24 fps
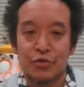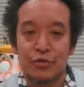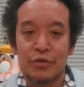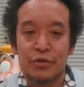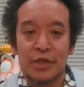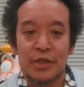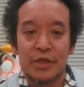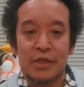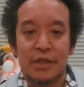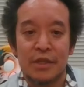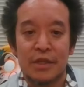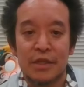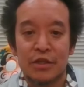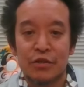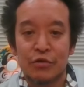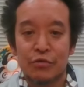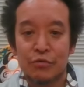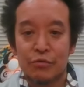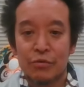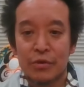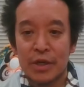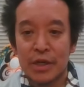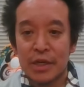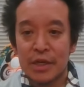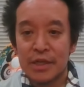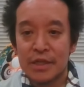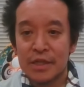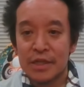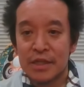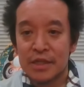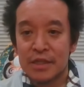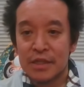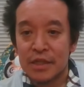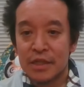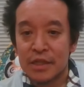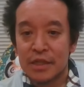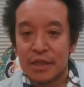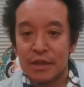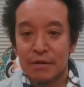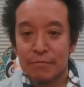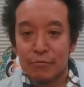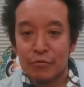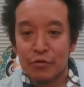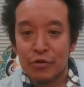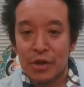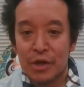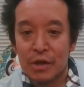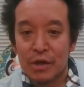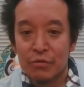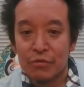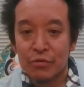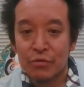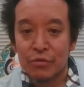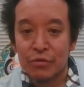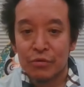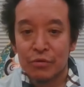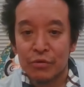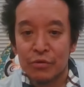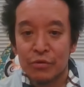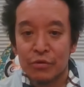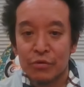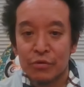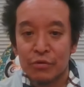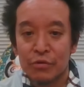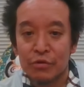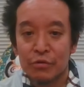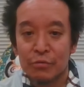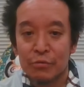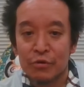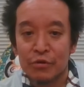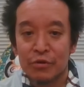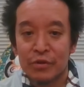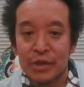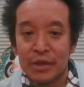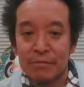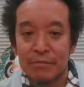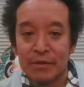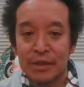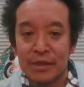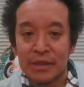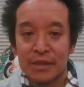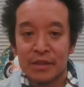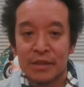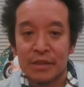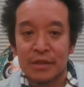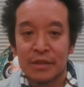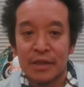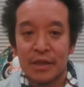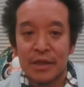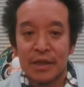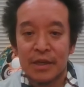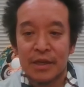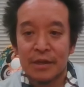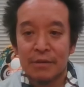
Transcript: をですね、紹介させてもらおうと思います。